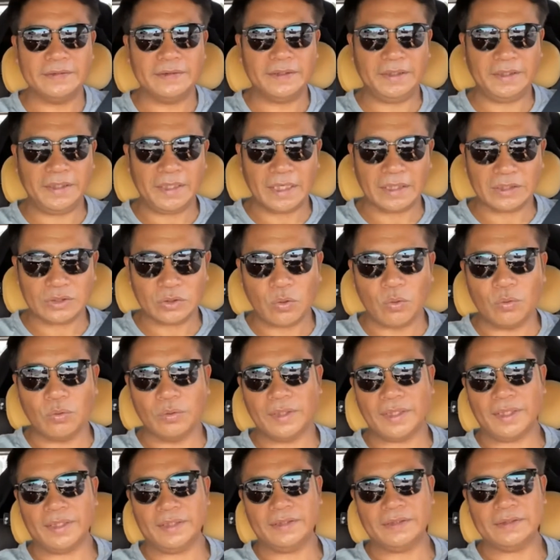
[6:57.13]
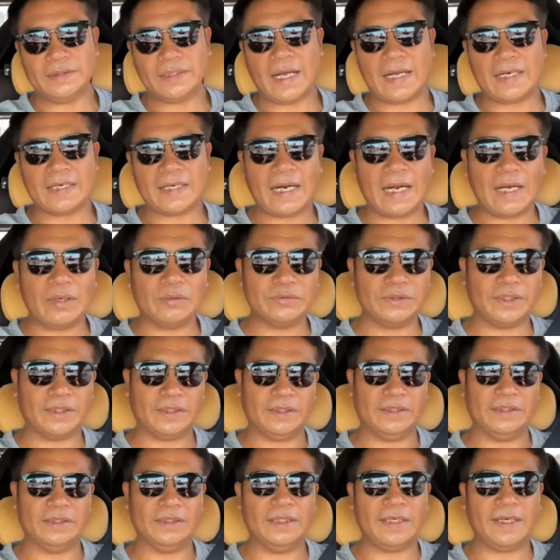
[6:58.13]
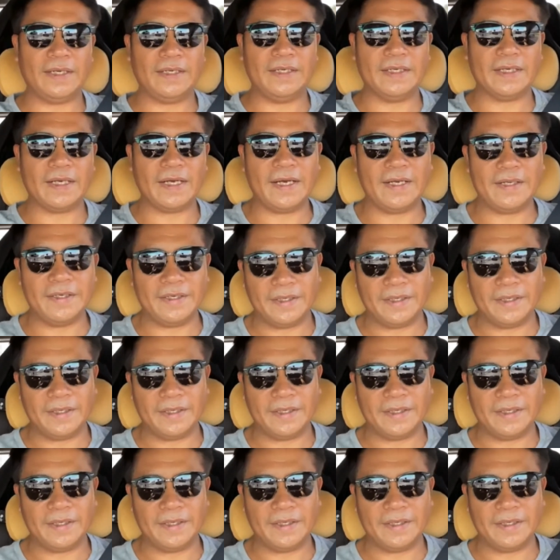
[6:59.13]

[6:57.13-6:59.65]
เที่ยงตรงเนี่ยทานข้าวเสร็จหรืออะไรยังไง